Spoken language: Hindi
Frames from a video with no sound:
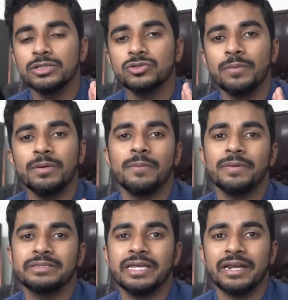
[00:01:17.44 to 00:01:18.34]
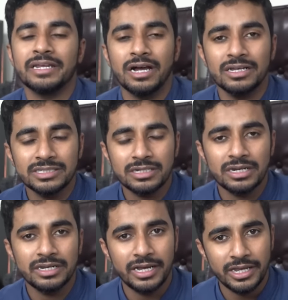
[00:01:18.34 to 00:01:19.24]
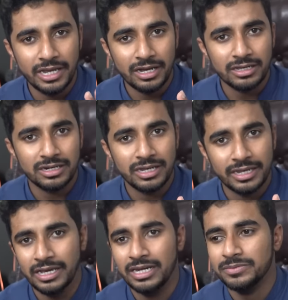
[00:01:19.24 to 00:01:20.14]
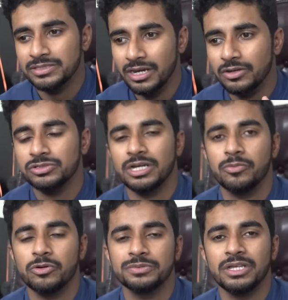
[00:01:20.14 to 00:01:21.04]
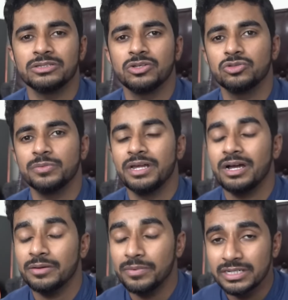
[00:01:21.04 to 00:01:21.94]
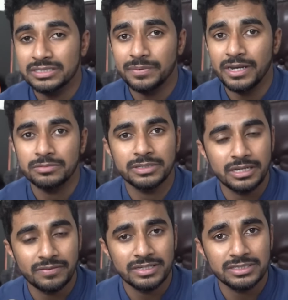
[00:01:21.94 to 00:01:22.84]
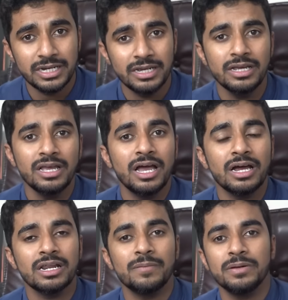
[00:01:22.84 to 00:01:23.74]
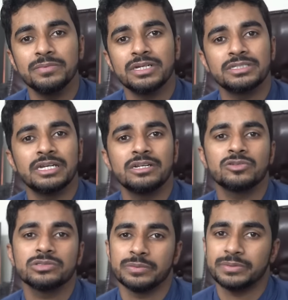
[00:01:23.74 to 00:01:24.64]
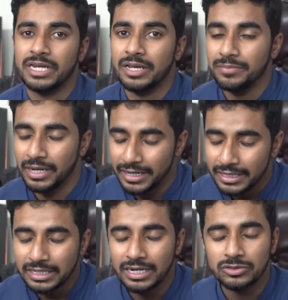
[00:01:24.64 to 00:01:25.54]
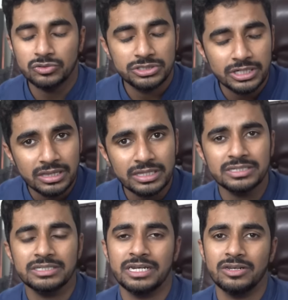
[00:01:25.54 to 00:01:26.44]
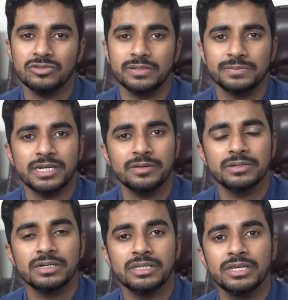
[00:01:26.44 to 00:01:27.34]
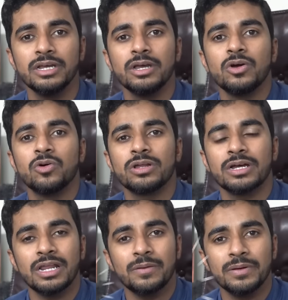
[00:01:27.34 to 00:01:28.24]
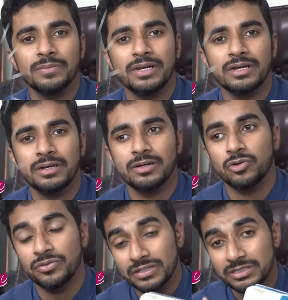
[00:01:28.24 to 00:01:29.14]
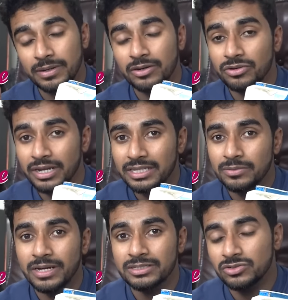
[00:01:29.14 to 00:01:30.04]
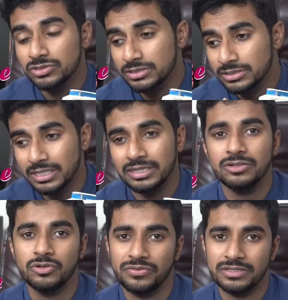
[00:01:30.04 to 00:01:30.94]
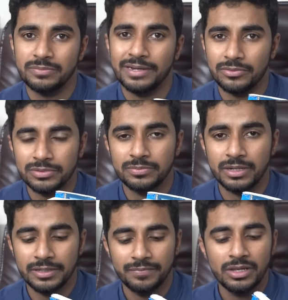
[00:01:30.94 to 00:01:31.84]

सो so, अब आपने तैयारी कहाँ से करनी है क्या करना है क्या नहीं मैं सारा कुछ आपको बताता हूँ तो बेटा आगे बढ़ने से पहले आपसे रिक्वेस्ट है अगर आपने अभी तक चैनल को सब्सक्राइब नहीं करा तो जल्दी से चैनल को सब्सक्राइब कर दें और अगर आपने बेटा नोटिफिकेशन बेल को नहीं दबाया तो जल्दी नोटिफिकेशन बेल को भी दबा दें